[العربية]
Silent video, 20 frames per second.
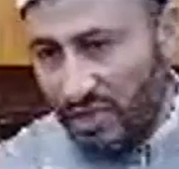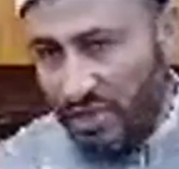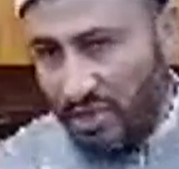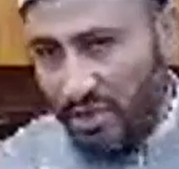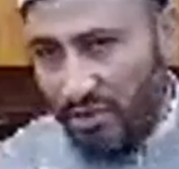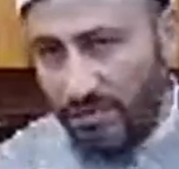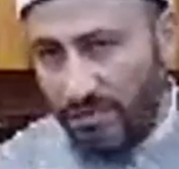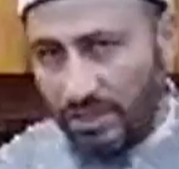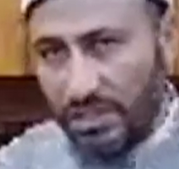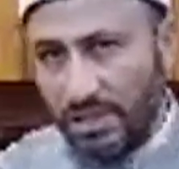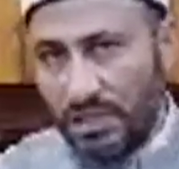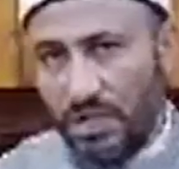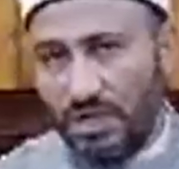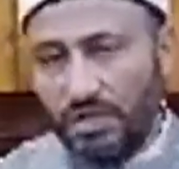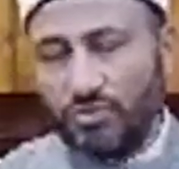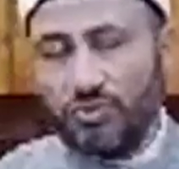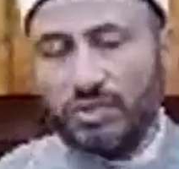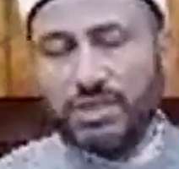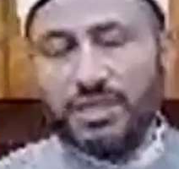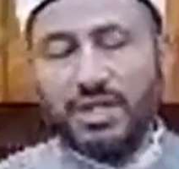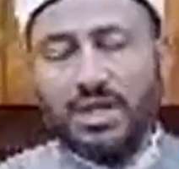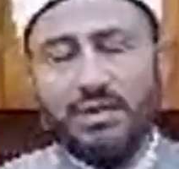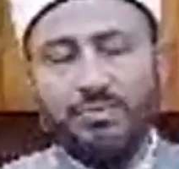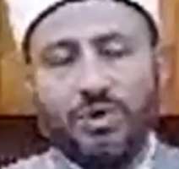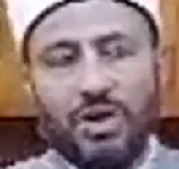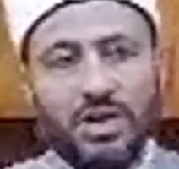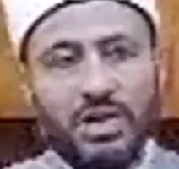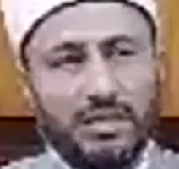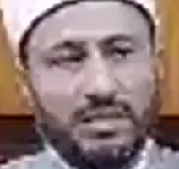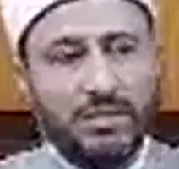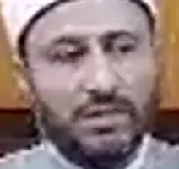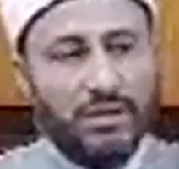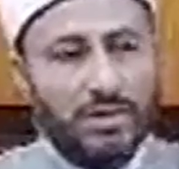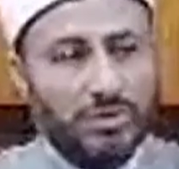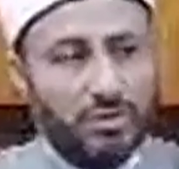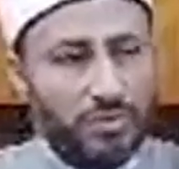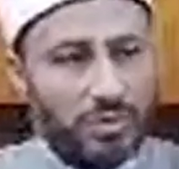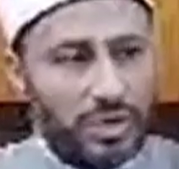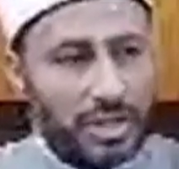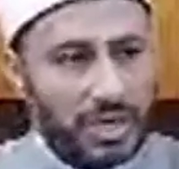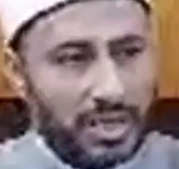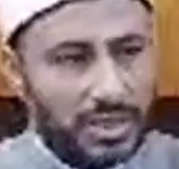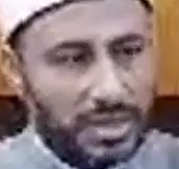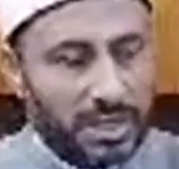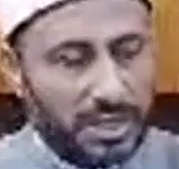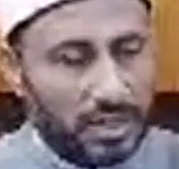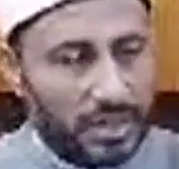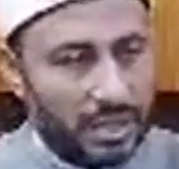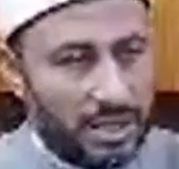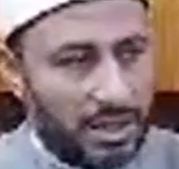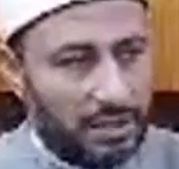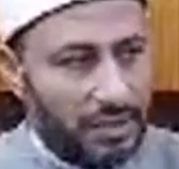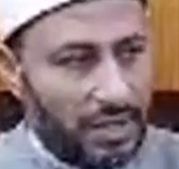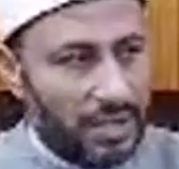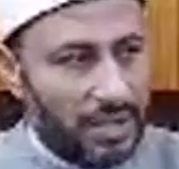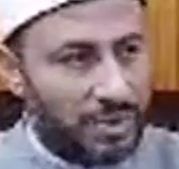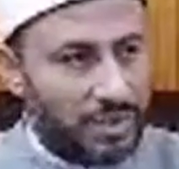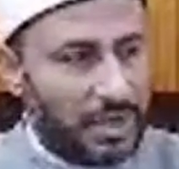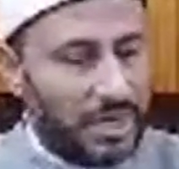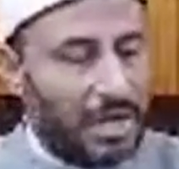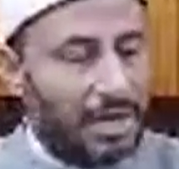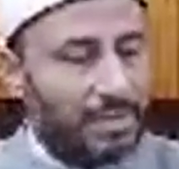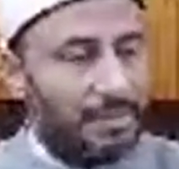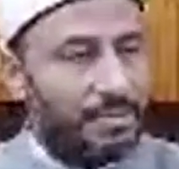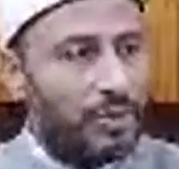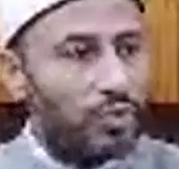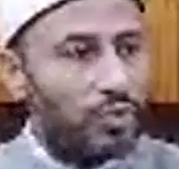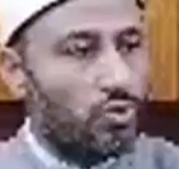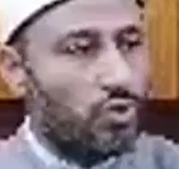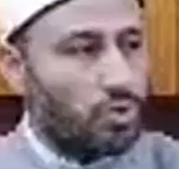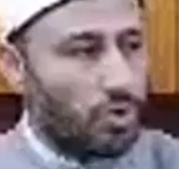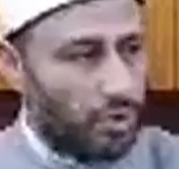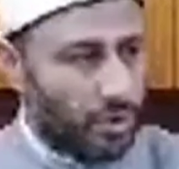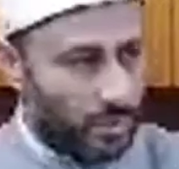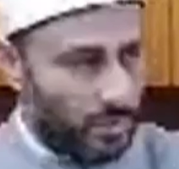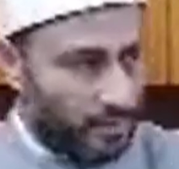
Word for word: فالصلاة والسلام على سيدنا رسول الله صلى الله عليه وسلم نور